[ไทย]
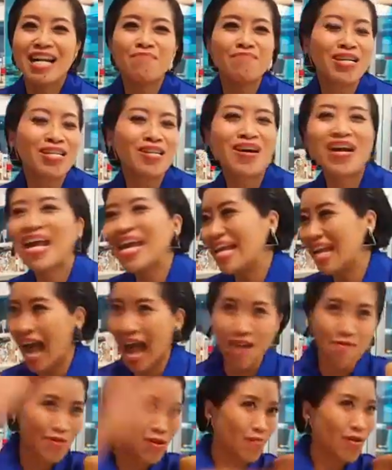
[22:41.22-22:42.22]
แล้วมันก็เลย
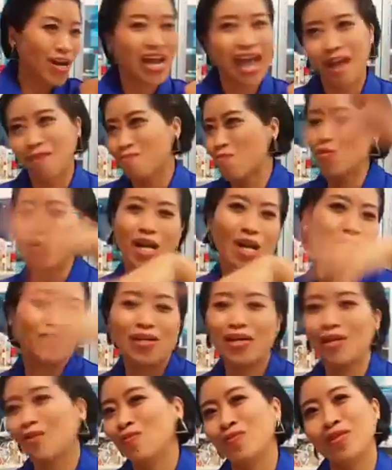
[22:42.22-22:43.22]
กลายเป็นว่าแขกพูดอะไร
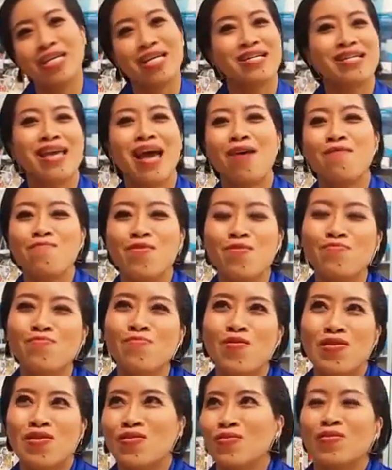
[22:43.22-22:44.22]
ไม่รู้เยอะแยะไป
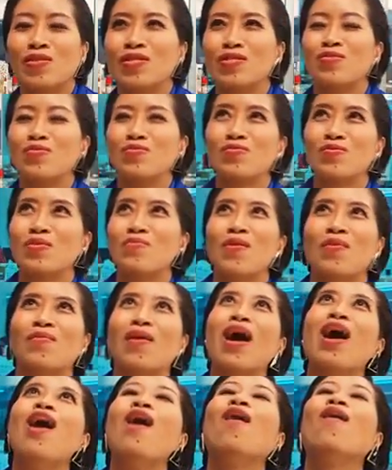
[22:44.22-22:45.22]
หมด แล้วคนดูก็แบบ
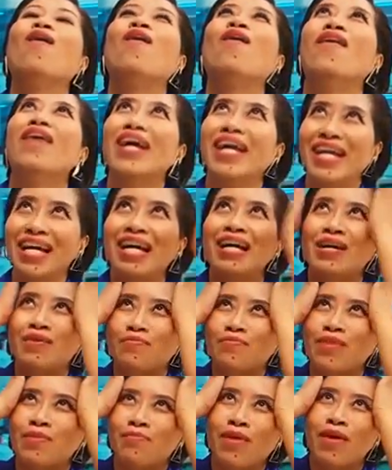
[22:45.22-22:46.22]
ว่า โอ้ย
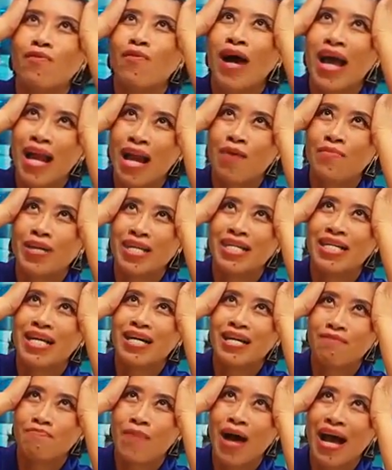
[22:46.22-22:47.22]
มันไม่ไหวแล้วมัน
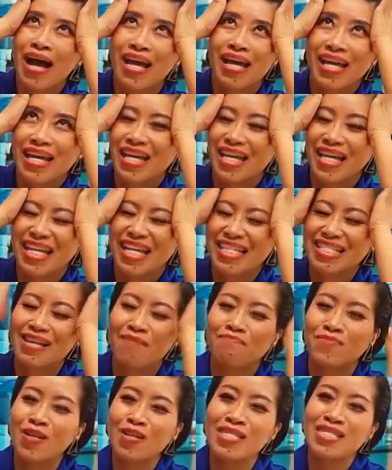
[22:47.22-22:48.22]
เยอะไป
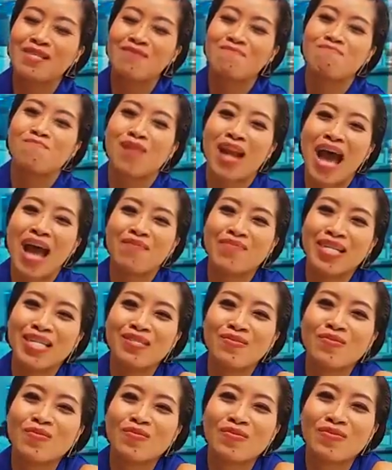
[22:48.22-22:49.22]
จับต้นส่วนปลายไม่
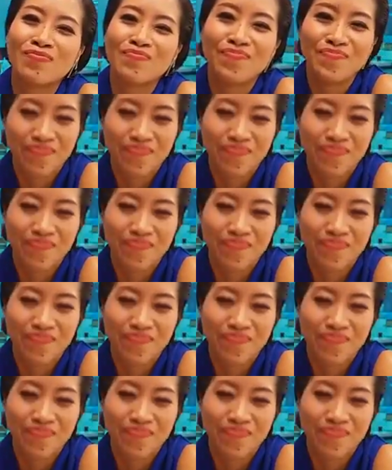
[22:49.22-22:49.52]
ถูก